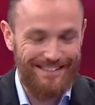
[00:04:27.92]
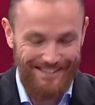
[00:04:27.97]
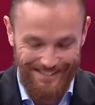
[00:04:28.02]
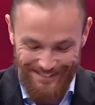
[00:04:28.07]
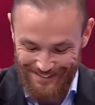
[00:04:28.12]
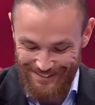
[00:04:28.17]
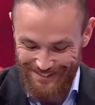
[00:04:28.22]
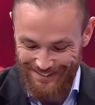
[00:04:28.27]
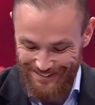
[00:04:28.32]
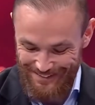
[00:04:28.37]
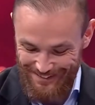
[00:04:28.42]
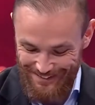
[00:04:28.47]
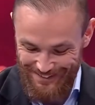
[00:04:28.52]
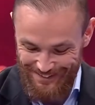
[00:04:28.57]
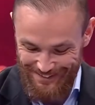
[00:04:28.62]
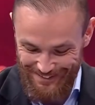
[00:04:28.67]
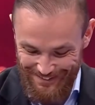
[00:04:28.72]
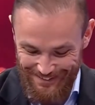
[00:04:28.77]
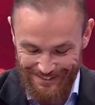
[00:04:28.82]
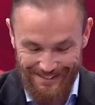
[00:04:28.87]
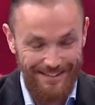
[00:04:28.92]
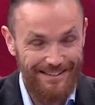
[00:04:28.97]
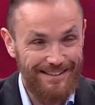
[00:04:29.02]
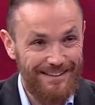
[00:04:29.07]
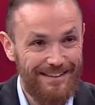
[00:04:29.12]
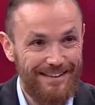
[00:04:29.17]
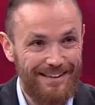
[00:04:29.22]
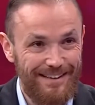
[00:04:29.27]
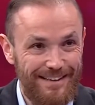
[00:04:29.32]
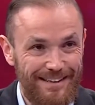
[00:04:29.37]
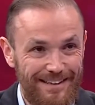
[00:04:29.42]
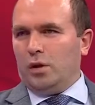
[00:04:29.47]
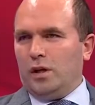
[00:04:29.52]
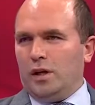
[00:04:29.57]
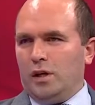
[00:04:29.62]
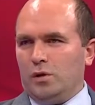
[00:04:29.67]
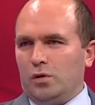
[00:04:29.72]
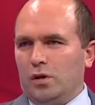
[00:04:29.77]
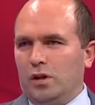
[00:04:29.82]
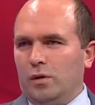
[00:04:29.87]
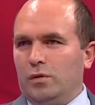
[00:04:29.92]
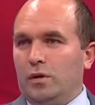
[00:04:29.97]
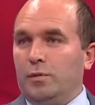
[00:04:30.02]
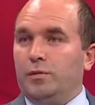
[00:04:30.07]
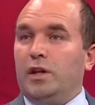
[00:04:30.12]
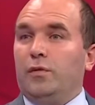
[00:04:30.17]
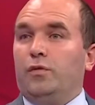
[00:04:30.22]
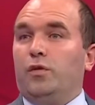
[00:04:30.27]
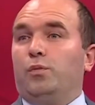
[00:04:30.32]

iyi. olduğu zaman işte orada belki tolerans olabilir. Bir de evet.